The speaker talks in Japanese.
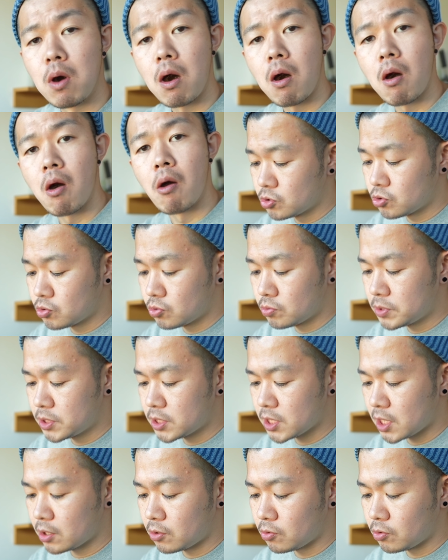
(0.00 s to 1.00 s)
あ、常備
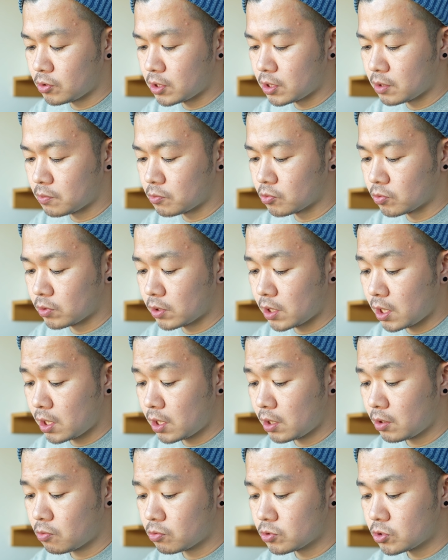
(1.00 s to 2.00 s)
菜といっても
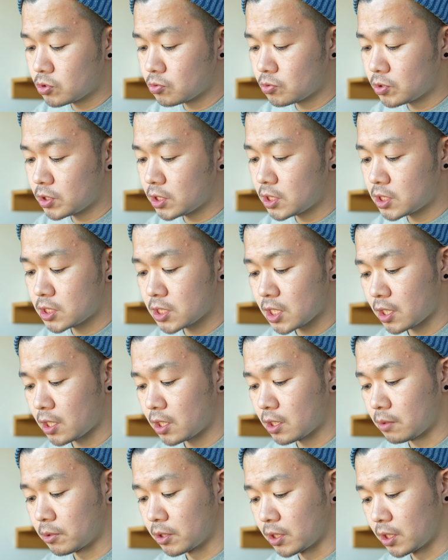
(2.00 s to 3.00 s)
低温調理器さえ
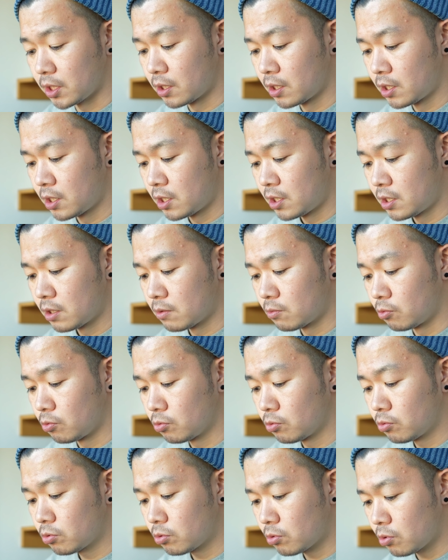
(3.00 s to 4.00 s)
あればね
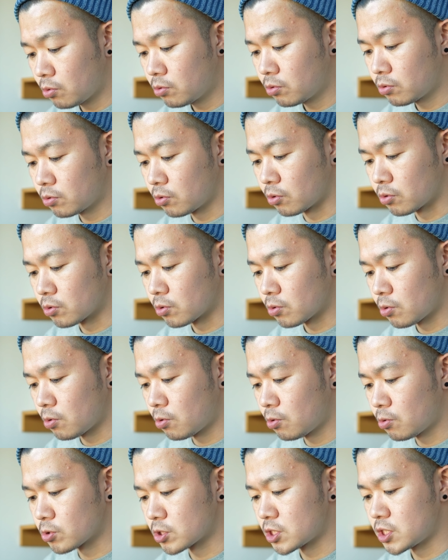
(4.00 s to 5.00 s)
ほとんど
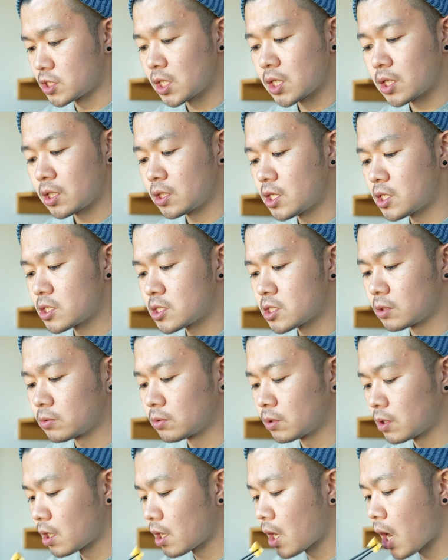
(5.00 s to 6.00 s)
放置でできちゃう
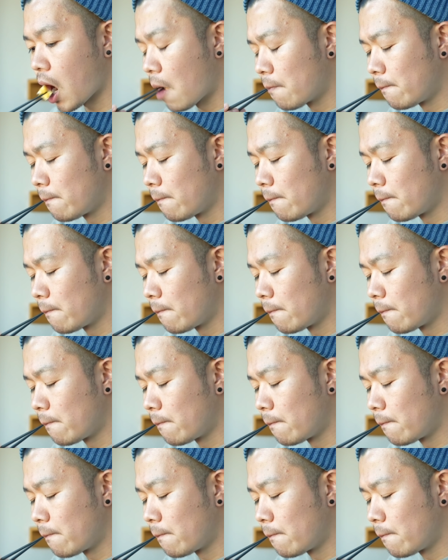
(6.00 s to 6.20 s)
んで